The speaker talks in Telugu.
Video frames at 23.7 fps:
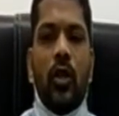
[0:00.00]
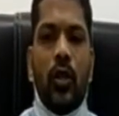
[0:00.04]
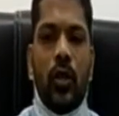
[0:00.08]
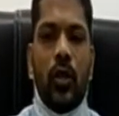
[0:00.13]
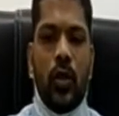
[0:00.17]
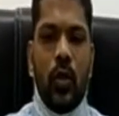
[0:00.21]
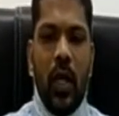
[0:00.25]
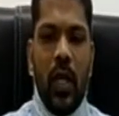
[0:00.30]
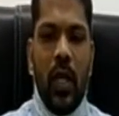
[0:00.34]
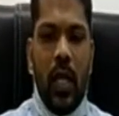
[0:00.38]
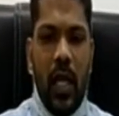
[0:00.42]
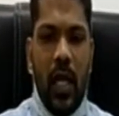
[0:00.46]

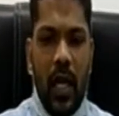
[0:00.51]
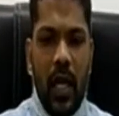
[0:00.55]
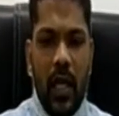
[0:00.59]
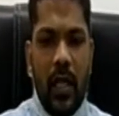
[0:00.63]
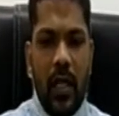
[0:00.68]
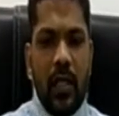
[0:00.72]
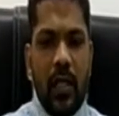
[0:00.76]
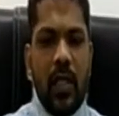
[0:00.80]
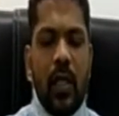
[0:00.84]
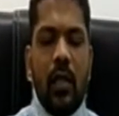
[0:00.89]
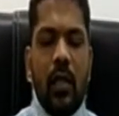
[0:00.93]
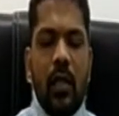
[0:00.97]
సో ఆయన
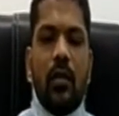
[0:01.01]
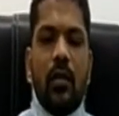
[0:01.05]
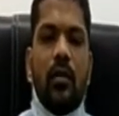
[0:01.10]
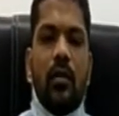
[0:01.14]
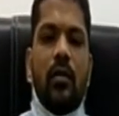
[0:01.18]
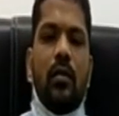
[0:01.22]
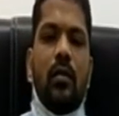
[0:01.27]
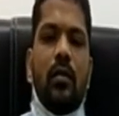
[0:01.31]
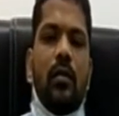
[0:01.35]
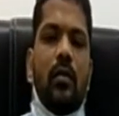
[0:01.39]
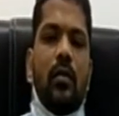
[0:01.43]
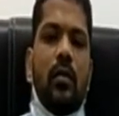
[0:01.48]
కండిషన్
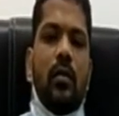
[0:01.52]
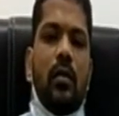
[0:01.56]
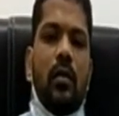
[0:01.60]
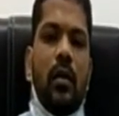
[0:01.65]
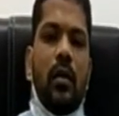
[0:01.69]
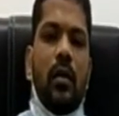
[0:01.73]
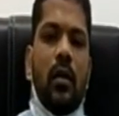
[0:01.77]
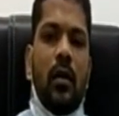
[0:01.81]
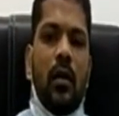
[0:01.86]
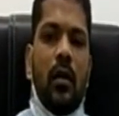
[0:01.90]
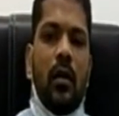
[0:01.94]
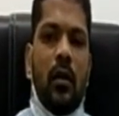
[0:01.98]

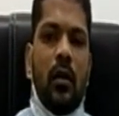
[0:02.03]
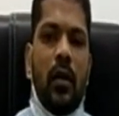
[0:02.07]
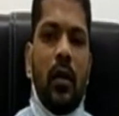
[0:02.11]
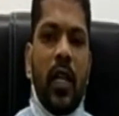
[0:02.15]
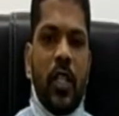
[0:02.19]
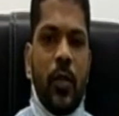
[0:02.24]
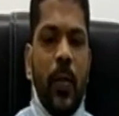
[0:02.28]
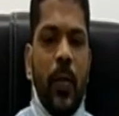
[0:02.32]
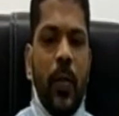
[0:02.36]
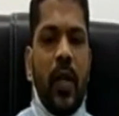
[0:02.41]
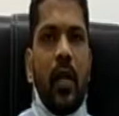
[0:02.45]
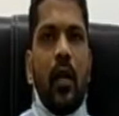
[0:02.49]

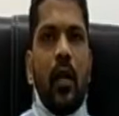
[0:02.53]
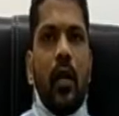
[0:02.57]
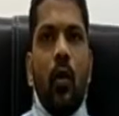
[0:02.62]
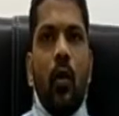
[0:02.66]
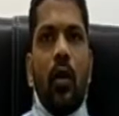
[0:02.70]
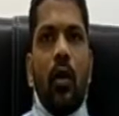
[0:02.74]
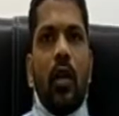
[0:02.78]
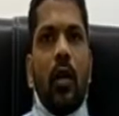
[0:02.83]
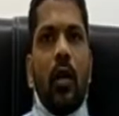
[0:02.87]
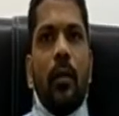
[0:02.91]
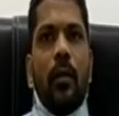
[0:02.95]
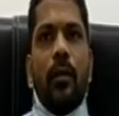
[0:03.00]
ఎక్స్పెక్టెడ్
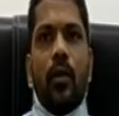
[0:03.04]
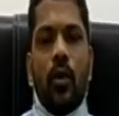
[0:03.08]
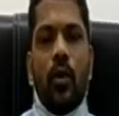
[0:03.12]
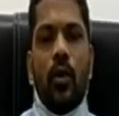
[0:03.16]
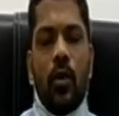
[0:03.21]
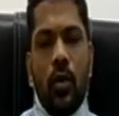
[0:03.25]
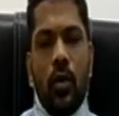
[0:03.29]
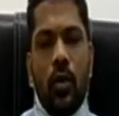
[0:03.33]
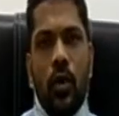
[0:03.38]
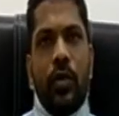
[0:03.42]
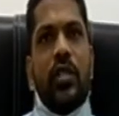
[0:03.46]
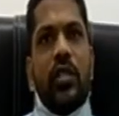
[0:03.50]
అవుట్కమ్
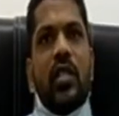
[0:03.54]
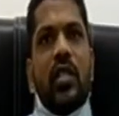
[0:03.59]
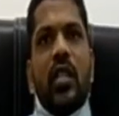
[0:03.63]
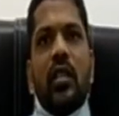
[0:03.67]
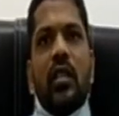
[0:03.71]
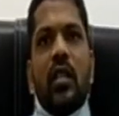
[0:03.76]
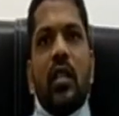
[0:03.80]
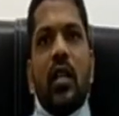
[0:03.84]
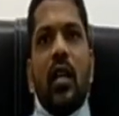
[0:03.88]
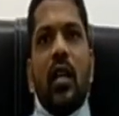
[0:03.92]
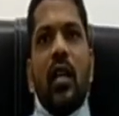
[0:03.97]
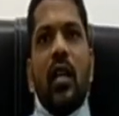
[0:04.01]
ప్రోగ్నోసిస్
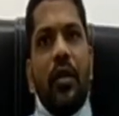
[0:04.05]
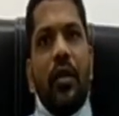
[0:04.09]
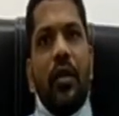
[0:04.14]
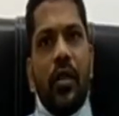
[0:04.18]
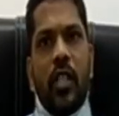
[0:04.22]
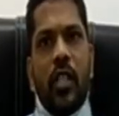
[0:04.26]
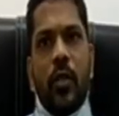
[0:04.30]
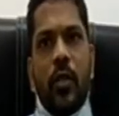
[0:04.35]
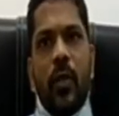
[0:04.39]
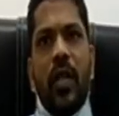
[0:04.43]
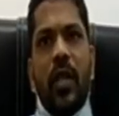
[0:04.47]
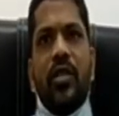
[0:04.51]
అంతా రిలేటివ్స్
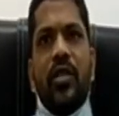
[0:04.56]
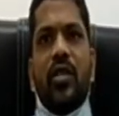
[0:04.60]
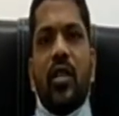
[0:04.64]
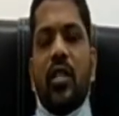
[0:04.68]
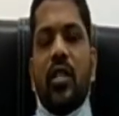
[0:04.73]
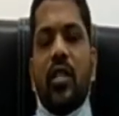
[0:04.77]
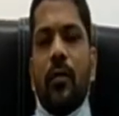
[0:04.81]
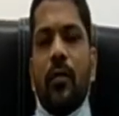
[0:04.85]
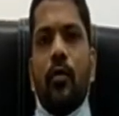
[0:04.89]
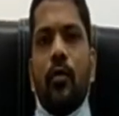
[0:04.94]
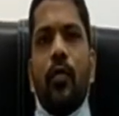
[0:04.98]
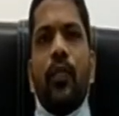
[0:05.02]
ఎక్స్ప్లెయిన్
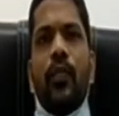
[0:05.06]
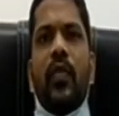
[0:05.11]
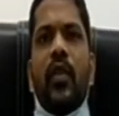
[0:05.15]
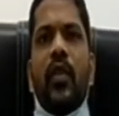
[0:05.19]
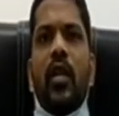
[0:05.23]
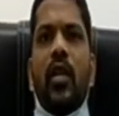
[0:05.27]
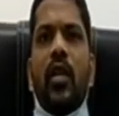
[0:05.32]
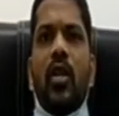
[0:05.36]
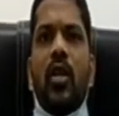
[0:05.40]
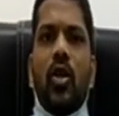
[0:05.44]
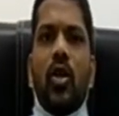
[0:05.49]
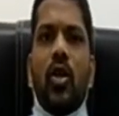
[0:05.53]
చేశాము
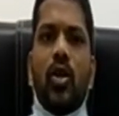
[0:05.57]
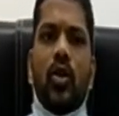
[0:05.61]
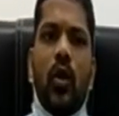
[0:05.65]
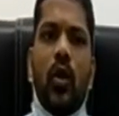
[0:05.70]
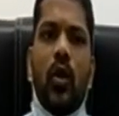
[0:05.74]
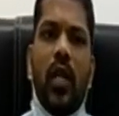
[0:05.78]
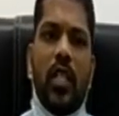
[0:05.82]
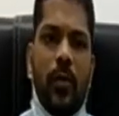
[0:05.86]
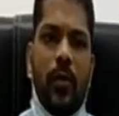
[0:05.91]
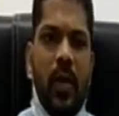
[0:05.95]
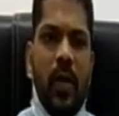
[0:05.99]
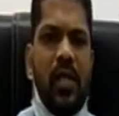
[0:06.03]
సో
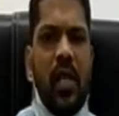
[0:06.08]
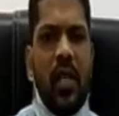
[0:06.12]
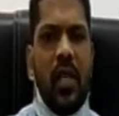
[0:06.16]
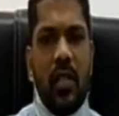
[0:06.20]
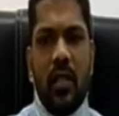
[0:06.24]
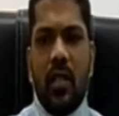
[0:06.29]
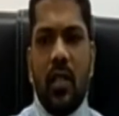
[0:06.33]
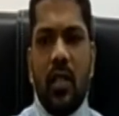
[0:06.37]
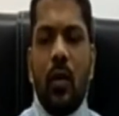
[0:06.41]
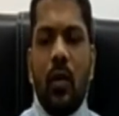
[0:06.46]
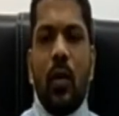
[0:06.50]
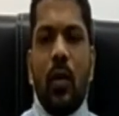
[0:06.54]
ఎక్స్ప్లెయిన్
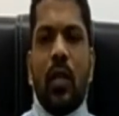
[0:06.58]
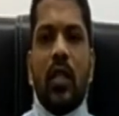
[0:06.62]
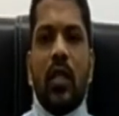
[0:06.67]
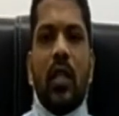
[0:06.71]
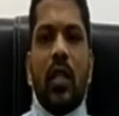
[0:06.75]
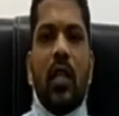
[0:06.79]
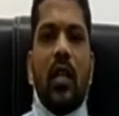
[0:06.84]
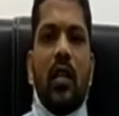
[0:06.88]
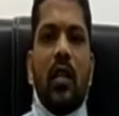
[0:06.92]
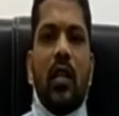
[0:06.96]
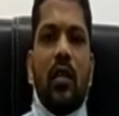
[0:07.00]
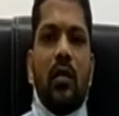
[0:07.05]
చేసిన తర్వాత
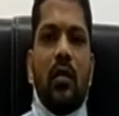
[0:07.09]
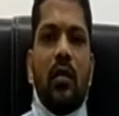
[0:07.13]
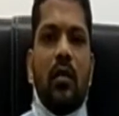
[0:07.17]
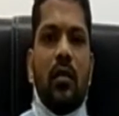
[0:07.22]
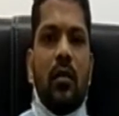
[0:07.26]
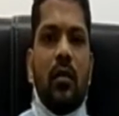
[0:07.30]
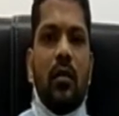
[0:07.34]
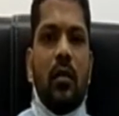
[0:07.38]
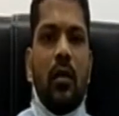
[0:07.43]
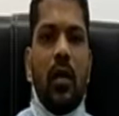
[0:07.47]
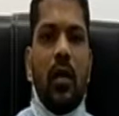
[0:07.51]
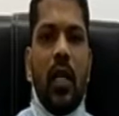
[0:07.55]

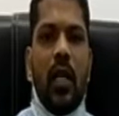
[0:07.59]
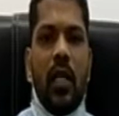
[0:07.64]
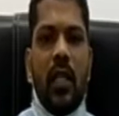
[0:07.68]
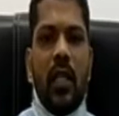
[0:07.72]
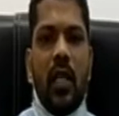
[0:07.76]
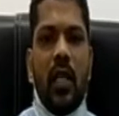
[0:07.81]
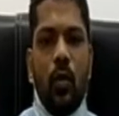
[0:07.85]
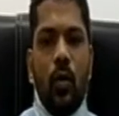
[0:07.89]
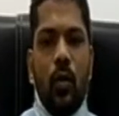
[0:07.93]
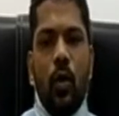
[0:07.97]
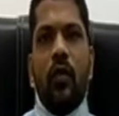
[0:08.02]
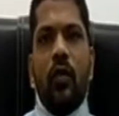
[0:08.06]
ఎట్ ద
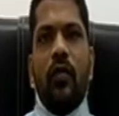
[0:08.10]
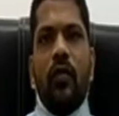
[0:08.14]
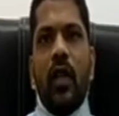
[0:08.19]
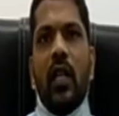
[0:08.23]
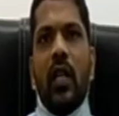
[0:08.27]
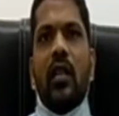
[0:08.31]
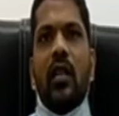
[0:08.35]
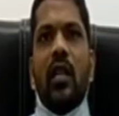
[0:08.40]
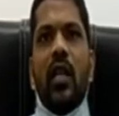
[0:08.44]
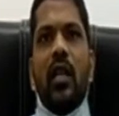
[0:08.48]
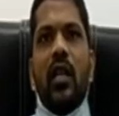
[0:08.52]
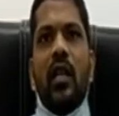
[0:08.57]
ఓన్
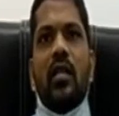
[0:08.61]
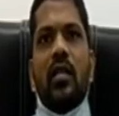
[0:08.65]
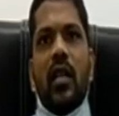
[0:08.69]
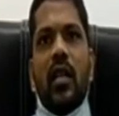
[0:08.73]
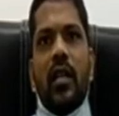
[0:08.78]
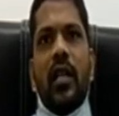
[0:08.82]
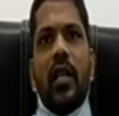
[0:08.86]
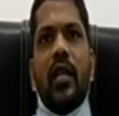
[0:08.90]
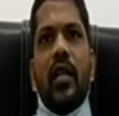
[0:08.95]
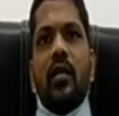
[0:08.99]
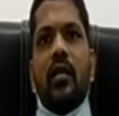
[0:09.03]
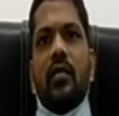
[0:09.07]
విల్ దే
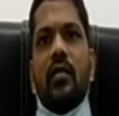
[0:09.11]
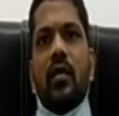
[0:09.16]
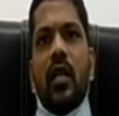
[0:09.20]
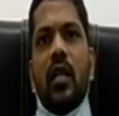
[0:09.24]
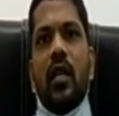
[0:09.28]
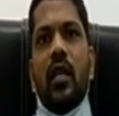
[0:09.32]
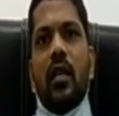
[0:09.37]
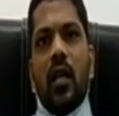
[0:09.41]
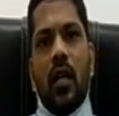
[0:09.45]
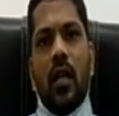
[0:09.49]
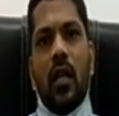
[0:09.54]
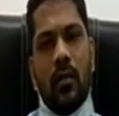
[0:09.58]
డిసైడెడ్
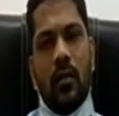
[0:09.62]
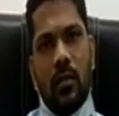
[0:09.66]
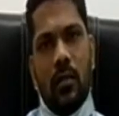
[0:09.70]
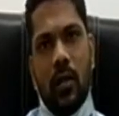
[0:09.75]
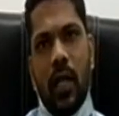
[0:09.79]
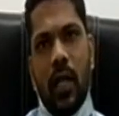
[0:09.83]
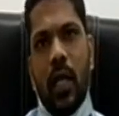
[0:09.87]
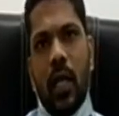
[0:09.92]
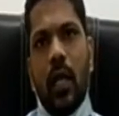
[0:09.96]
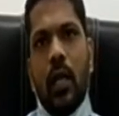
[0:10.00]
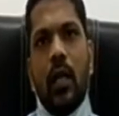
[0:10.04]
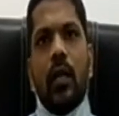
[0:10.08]
దట్
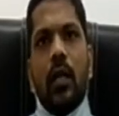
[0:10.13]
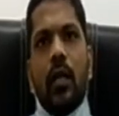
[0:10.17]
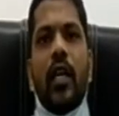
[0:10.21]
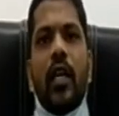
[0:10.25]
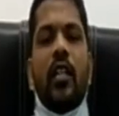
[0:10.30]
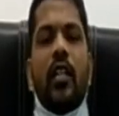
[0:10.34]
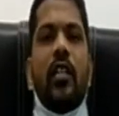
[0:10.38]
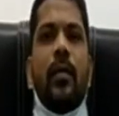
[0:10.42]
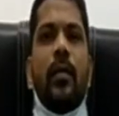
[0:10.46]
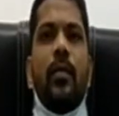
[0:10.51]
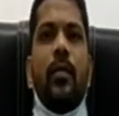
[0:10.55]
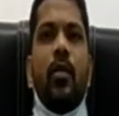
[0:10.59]
దే విల్
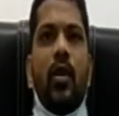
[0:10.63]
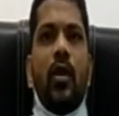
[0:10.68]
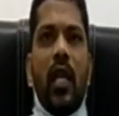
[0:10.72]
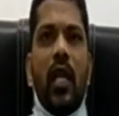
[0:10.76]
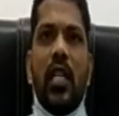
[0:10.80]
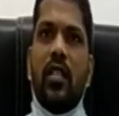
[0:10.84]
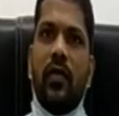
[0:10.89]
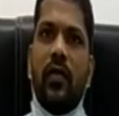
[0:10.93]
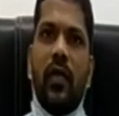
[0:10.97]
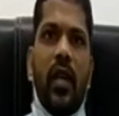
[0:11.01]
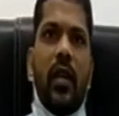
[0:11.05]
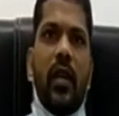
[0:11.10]
టేక్ దెమ్ టు
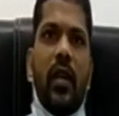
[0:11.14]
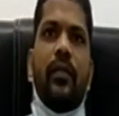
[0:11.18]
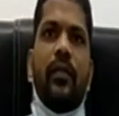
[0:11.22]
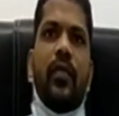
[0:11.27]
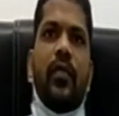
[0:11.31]
ఎల్స్వేర్